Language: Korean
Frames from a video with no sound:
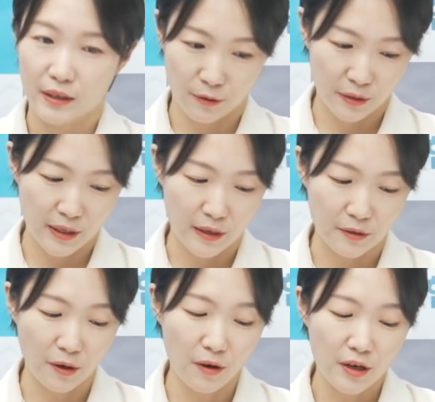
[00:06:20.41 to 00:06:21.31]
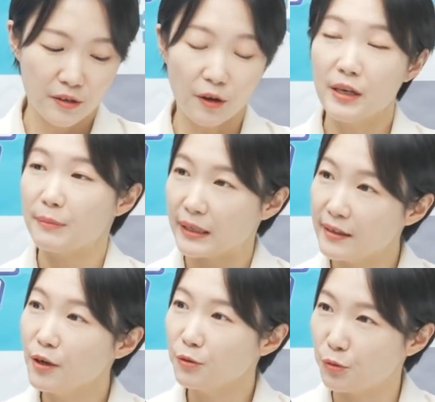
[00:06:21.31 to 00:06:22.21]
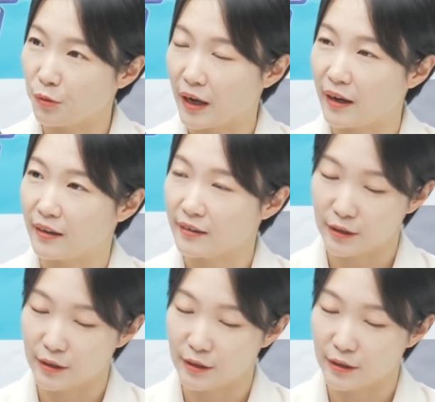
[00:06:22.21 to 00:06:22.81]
이렇게 해서 설립 이 년 동안 음.